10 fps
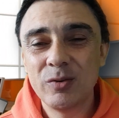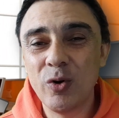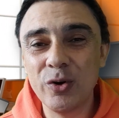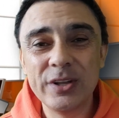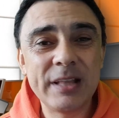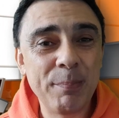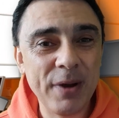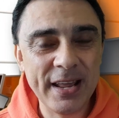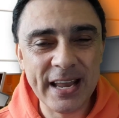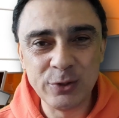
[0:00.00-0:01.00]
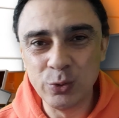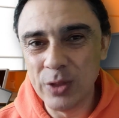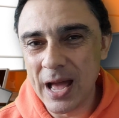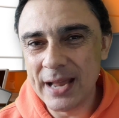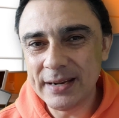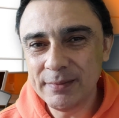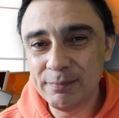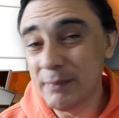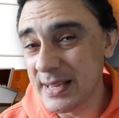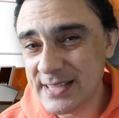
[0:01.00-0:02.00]
Hoy te pueden ayudar,
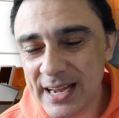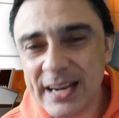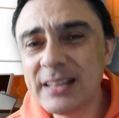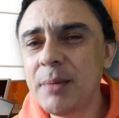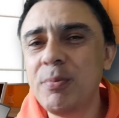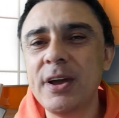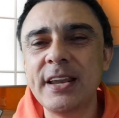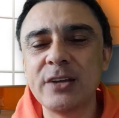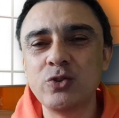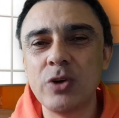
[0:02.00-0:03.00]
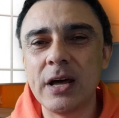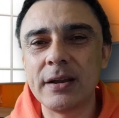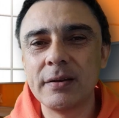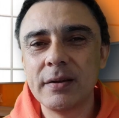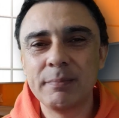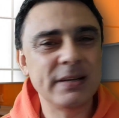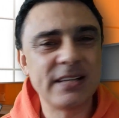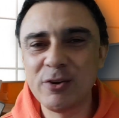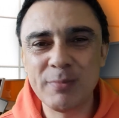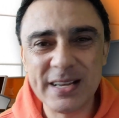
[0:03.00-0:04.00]
mañana te pueden ayudar,
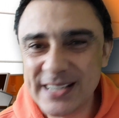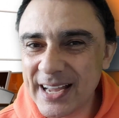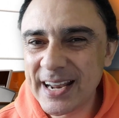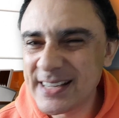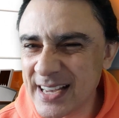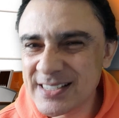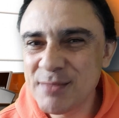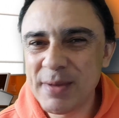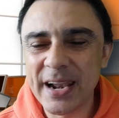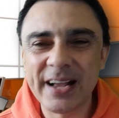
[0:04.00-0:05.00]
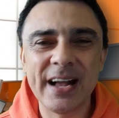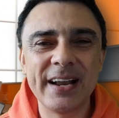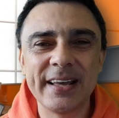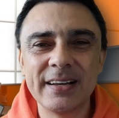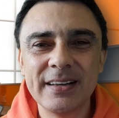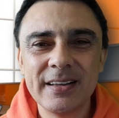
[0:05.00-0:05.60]
pasado mañana ya hacen mala cara,